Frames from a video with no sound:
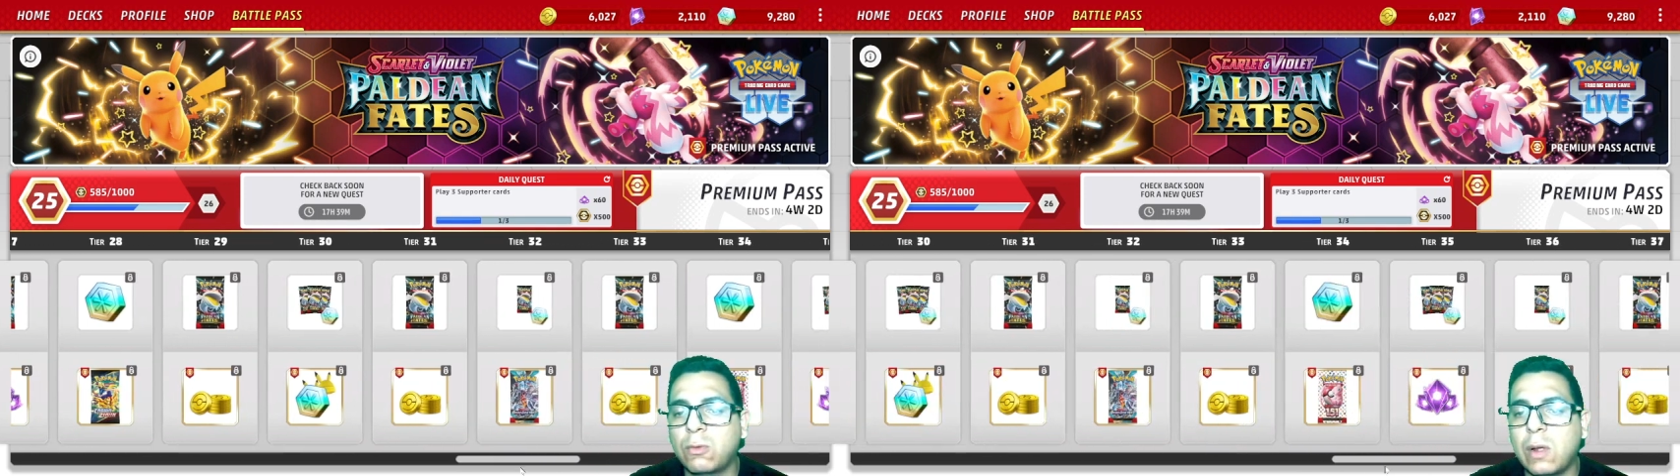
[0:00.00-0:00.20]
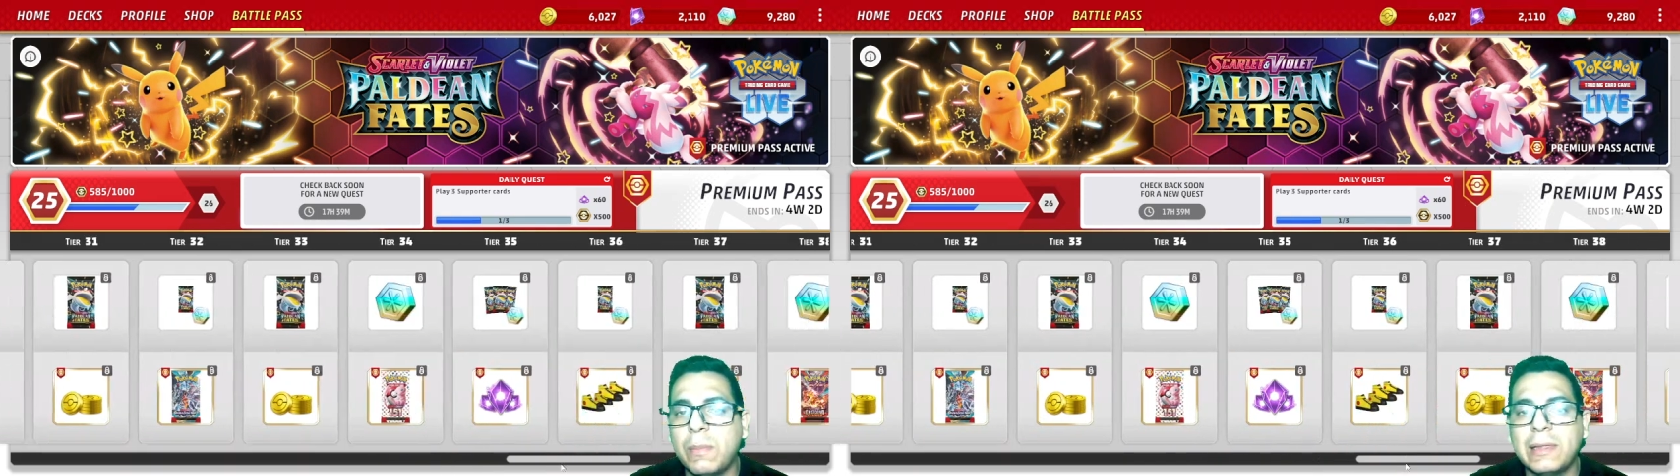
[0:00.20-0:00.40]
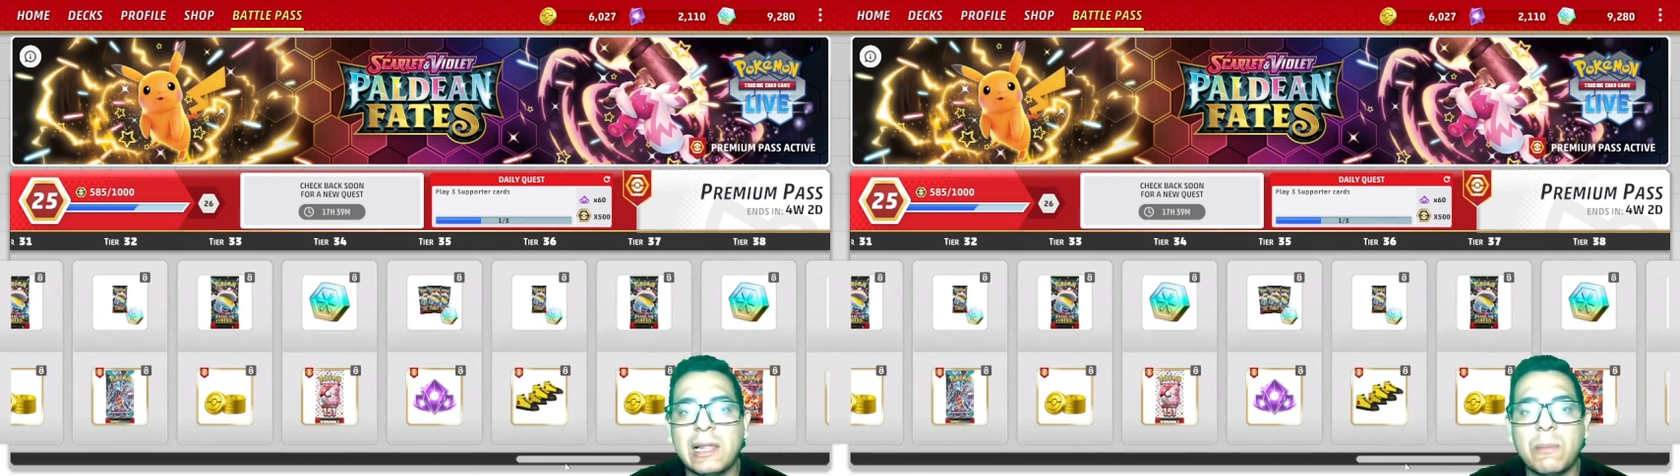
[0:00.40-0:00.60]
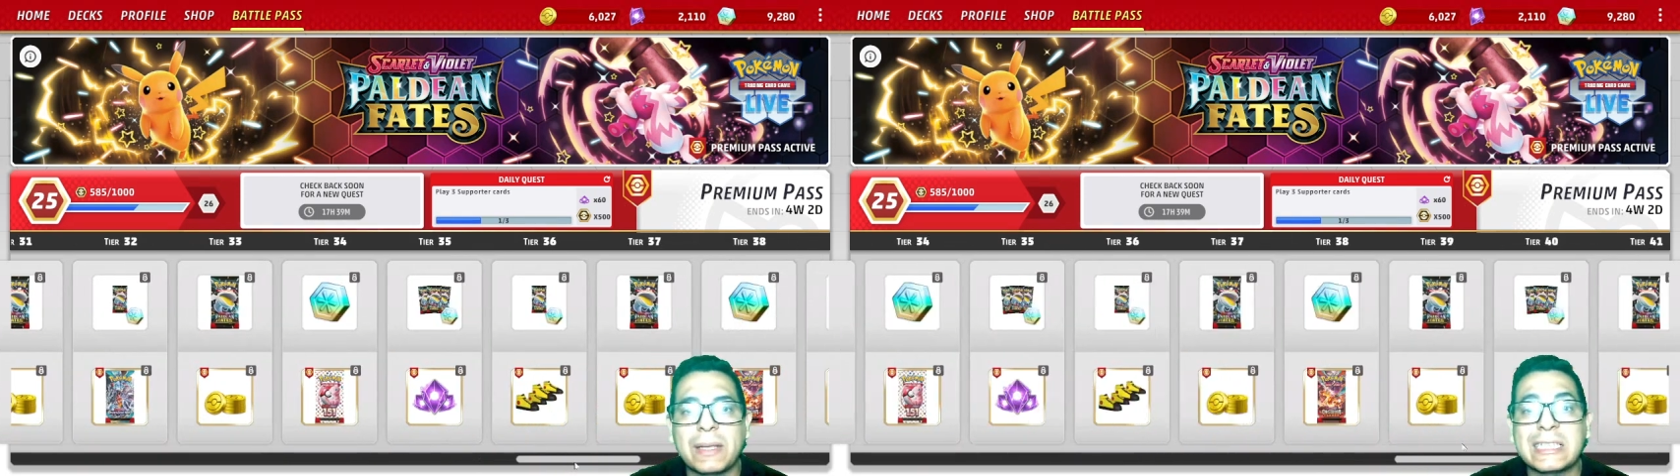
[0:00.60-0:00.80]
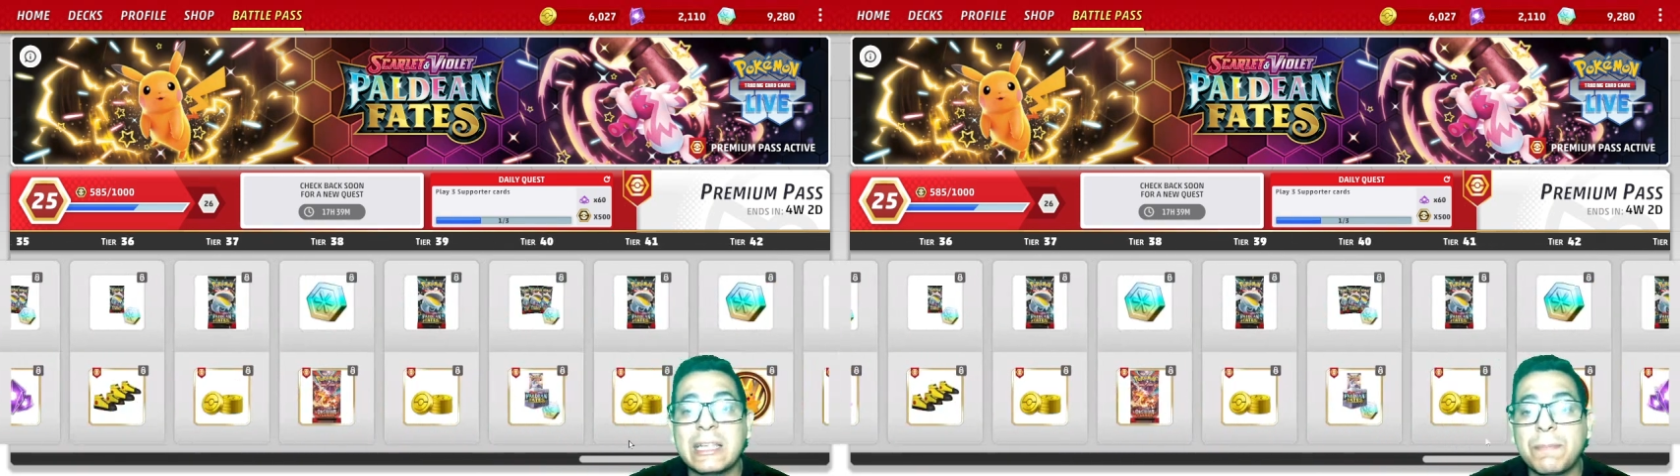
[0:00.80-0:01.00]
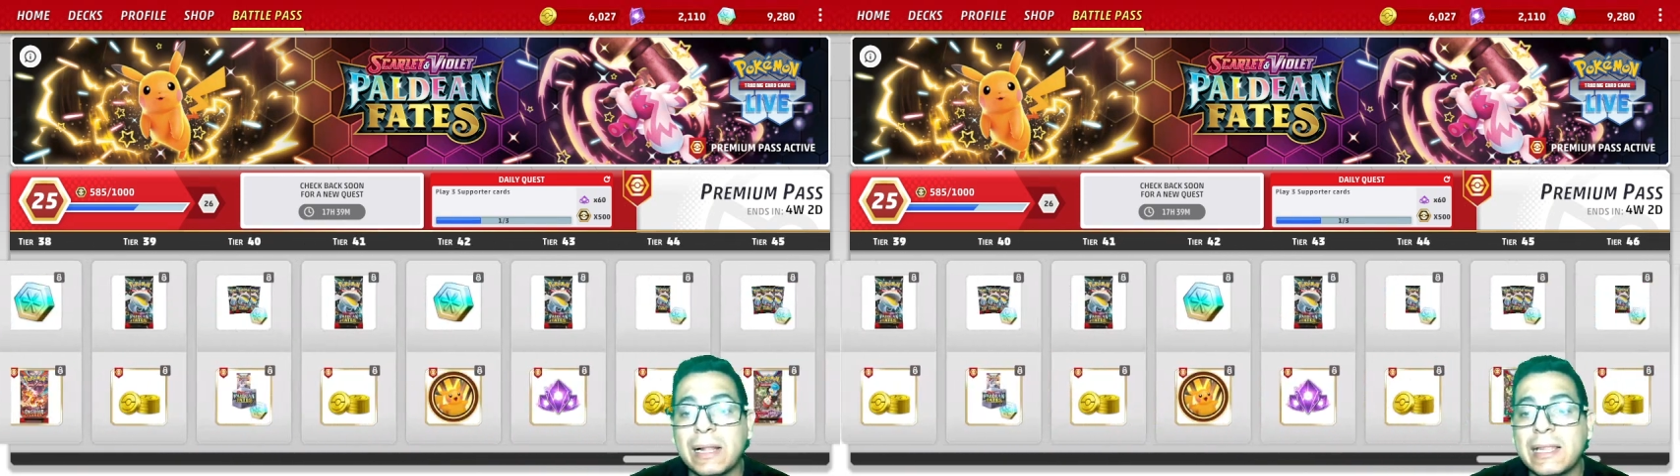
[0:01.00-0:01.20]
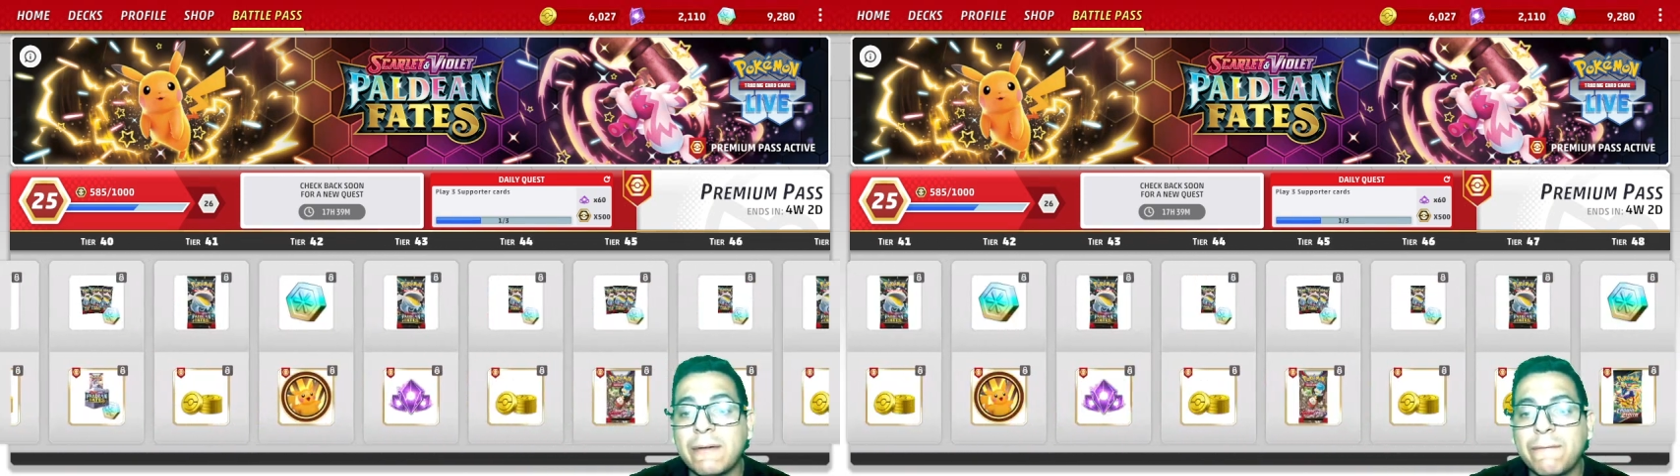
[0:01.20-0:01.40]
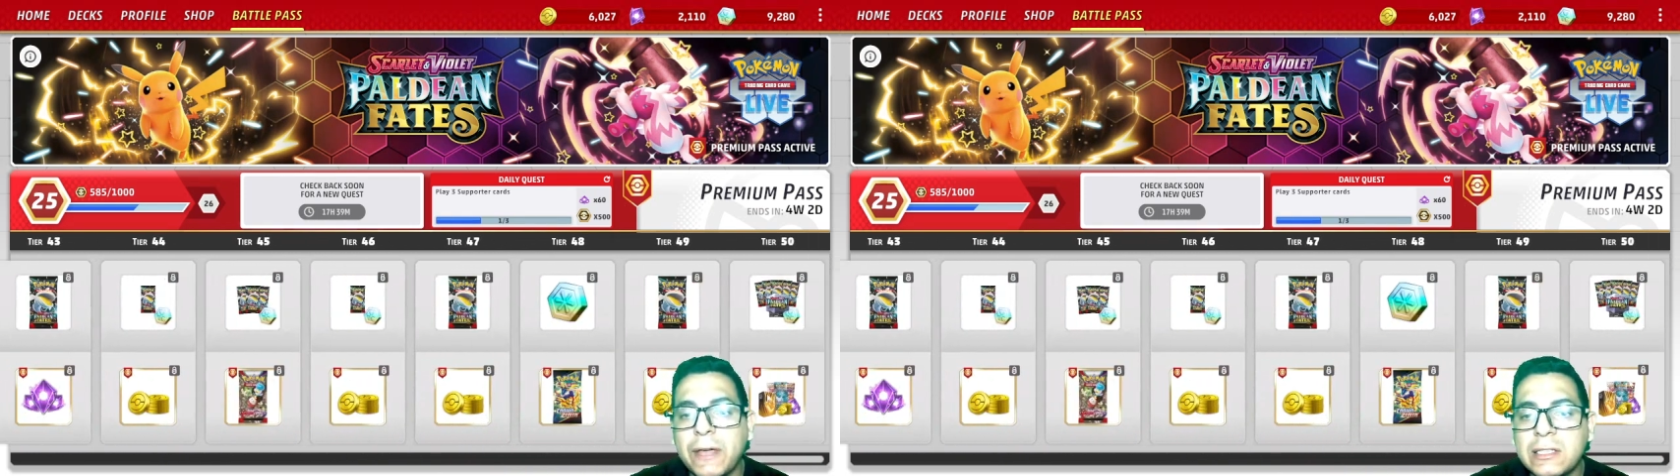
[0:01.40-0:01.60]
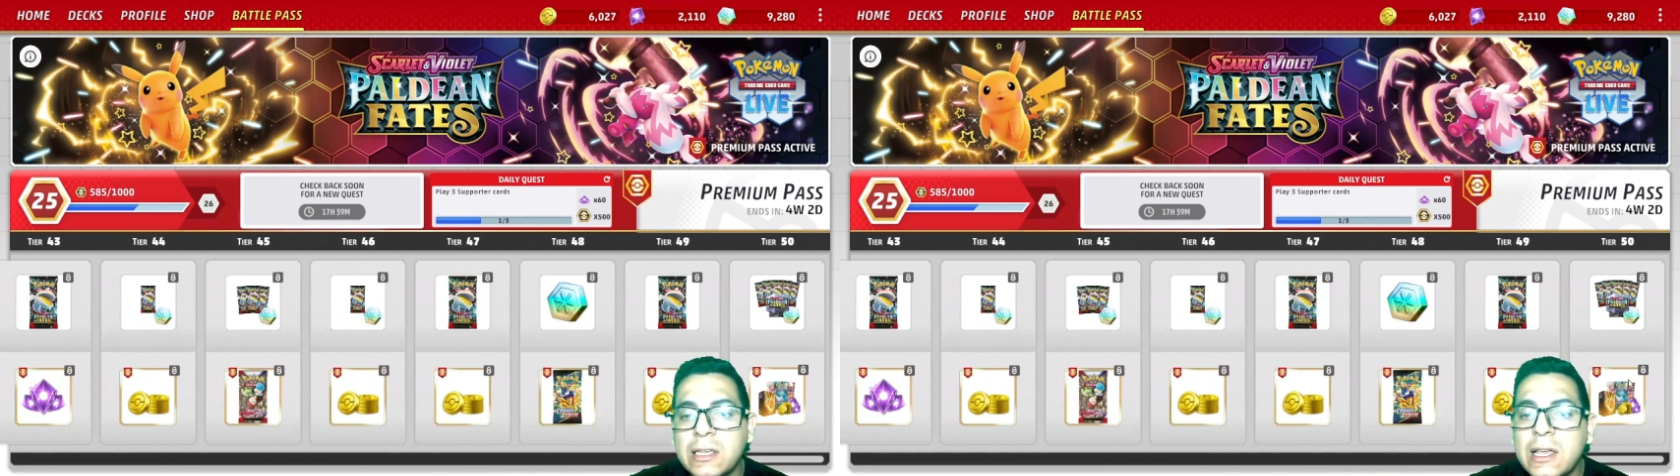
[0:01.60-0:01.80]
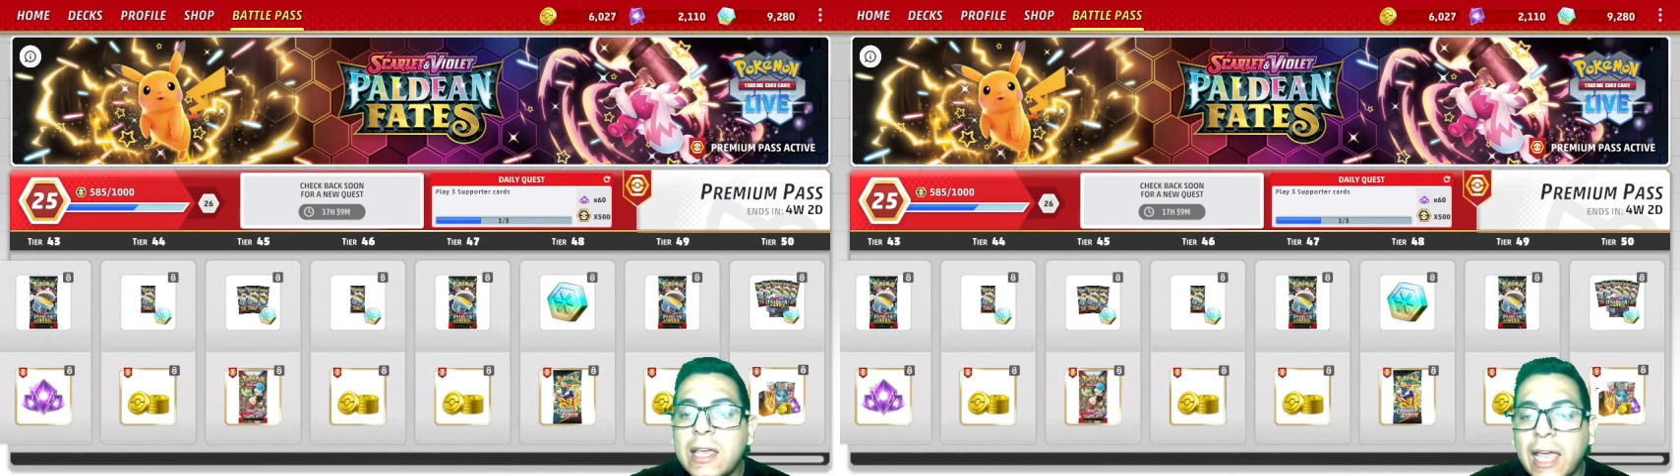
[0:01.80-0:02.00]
actualmente el pase es de pal de Fates,